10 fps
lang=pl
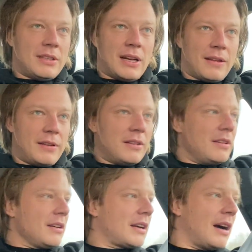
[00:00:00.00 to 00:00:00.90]
teraz
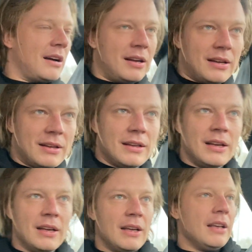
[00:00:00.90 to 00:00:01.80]
jedynka.
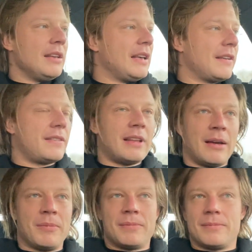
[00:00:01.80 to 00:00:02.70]

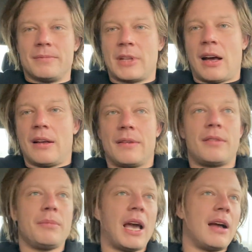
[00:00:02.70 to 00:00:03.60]
Jestem na
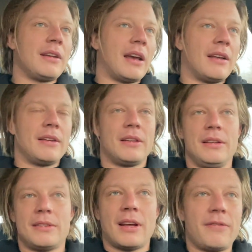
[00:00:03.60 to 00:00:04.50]
zmianie
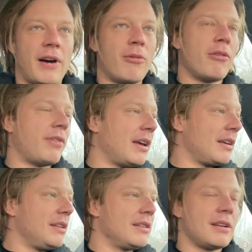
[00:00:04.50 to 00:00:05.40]

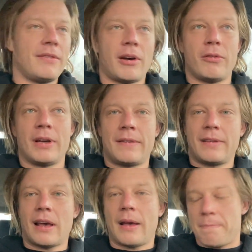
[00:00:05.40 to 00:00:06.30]
interwałowej, interwałowej
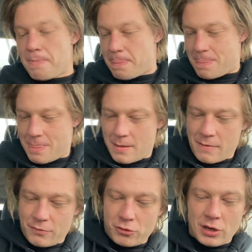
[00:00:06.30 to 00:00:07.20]
C.
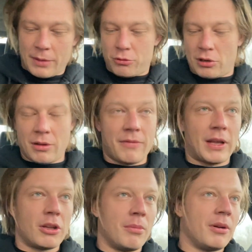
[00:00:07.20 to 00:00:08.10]
Wczoraj przyszedłem,
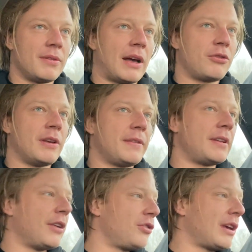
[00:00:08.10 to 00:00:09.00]
wiadomo, zawsze jest
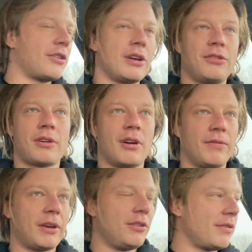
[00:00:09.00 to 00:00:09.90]
stresik, jak się
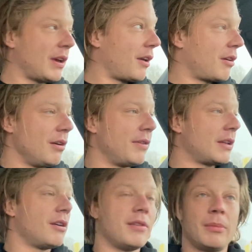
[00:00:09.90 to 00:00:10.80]
gdziekolwiek idzie w
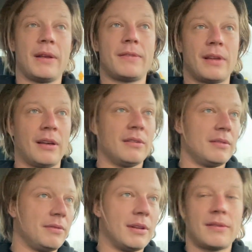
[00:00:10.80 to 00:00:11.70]
jakiekolwiek nowe miejsce,
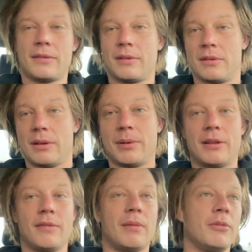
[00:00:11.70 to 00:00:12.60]
więc nie
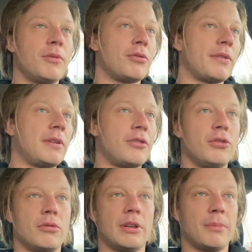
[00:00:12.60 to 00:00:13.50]
będę Wam mówił, że
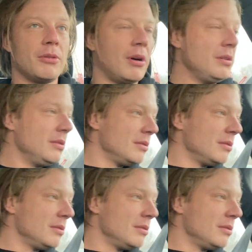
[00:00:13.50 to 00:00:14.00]
stresiku nie było.